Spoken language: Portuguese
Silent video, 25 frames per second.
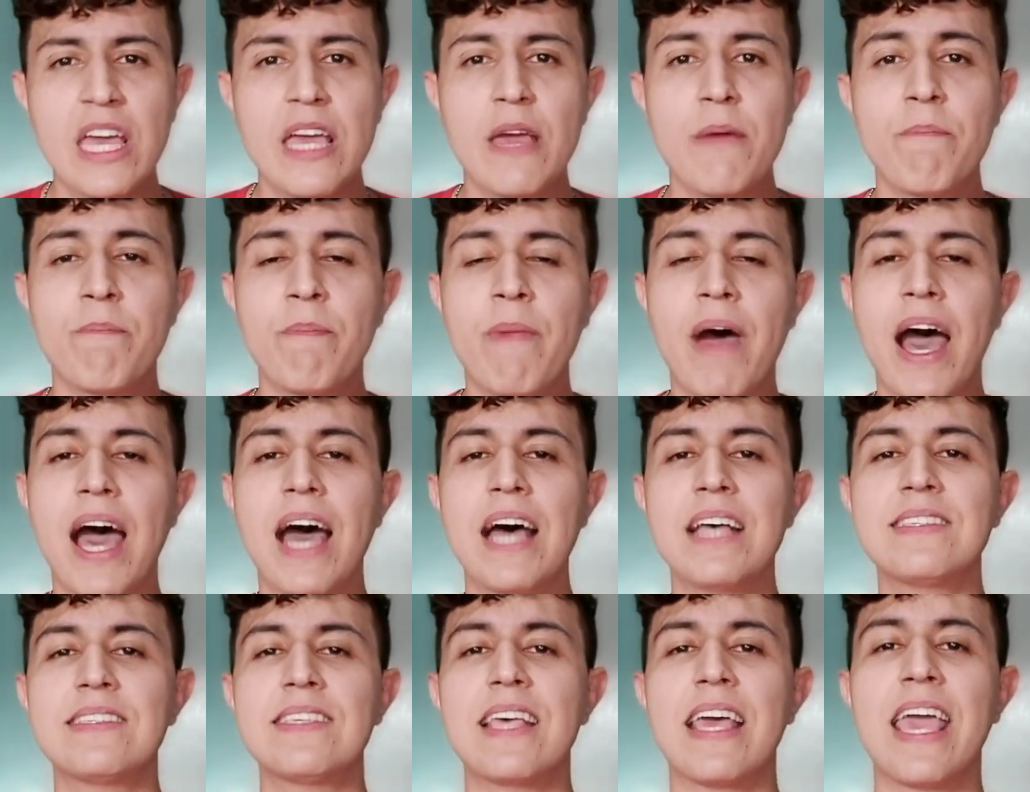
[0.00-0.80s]

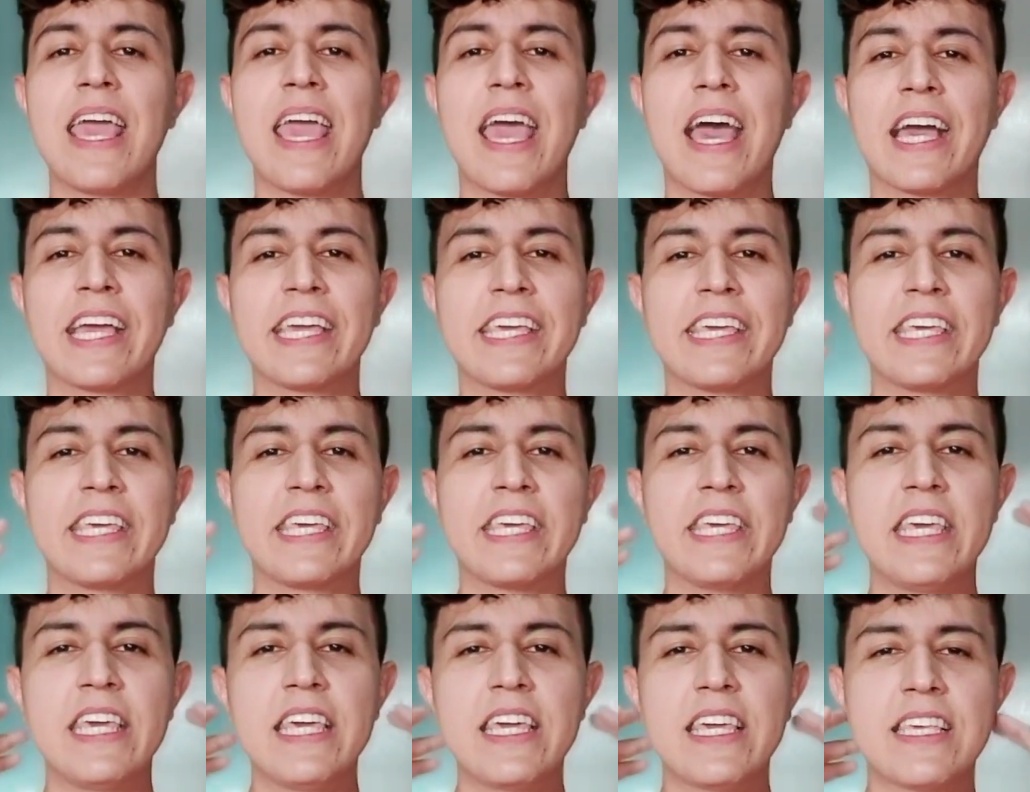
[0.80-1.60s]
Mas é
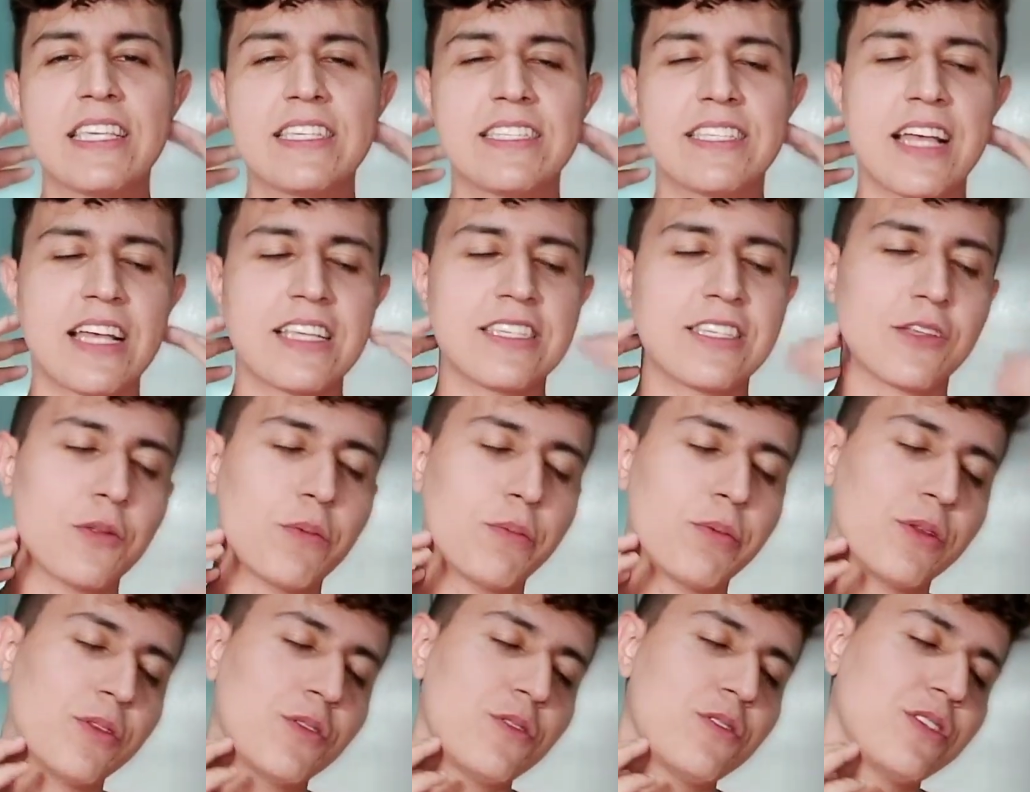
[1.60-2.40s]
aqui que está sendo
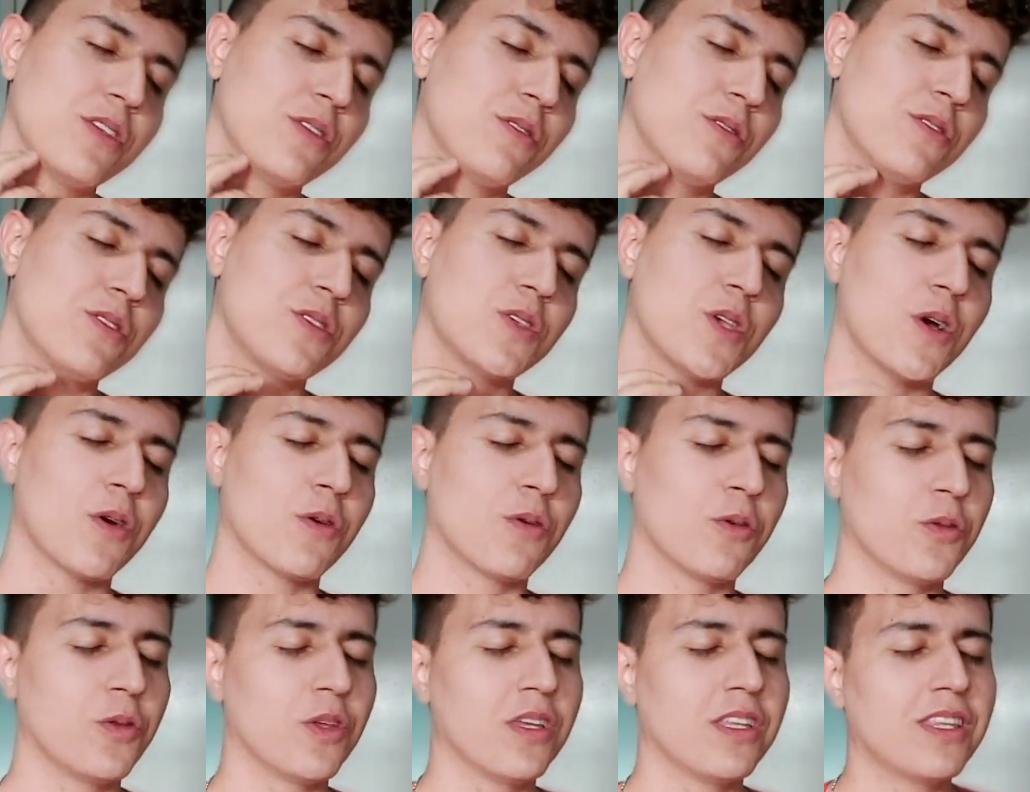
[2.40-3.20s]
produzido o seu agudo.